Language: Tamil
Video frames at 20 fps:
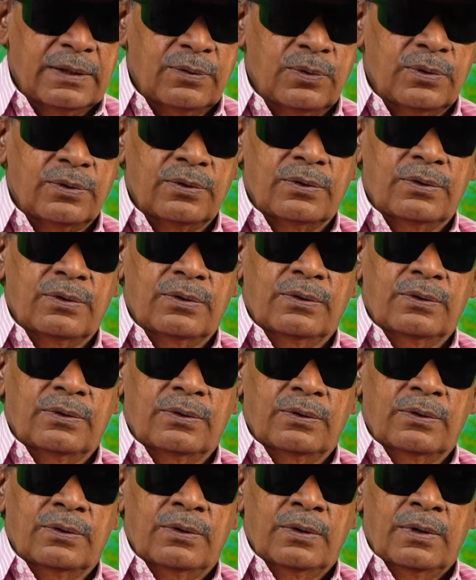ஒரு
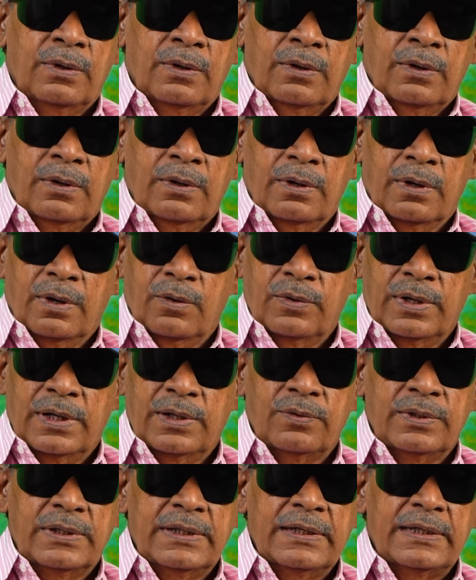அவங்கள
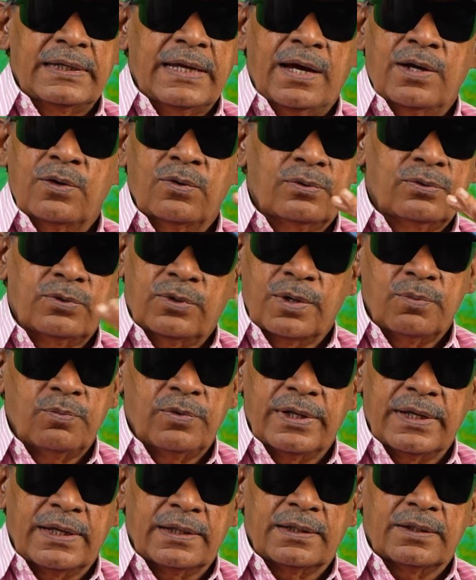வந்து யாரும் தொட
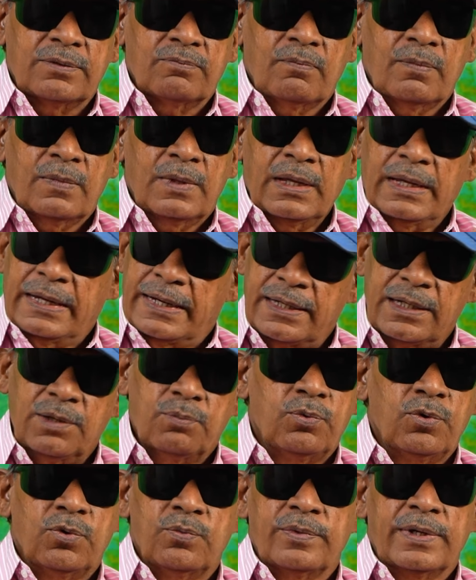முடியாது கிட்ட
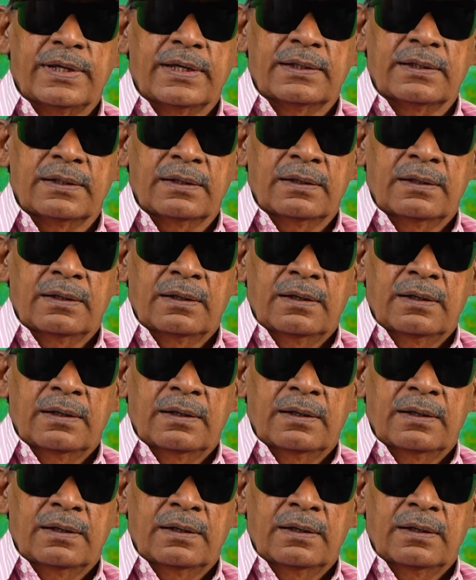போக முடியாது